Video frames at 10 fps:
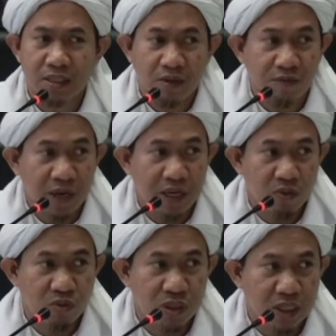
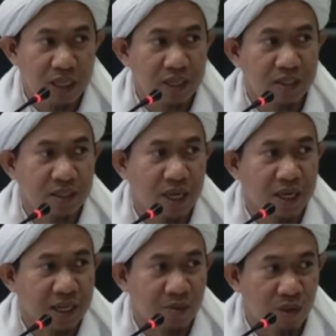taf'alu zina,
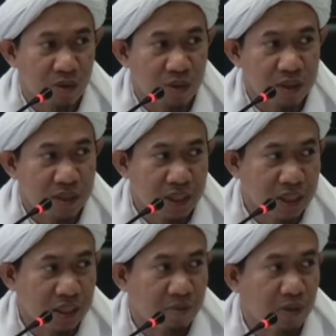jangan kamu lakukan zina,
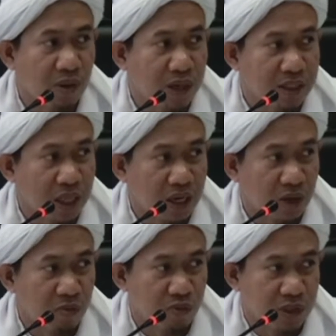tapi wala
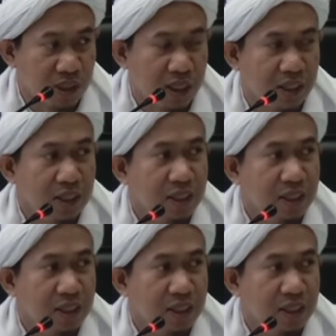taqrabu zina,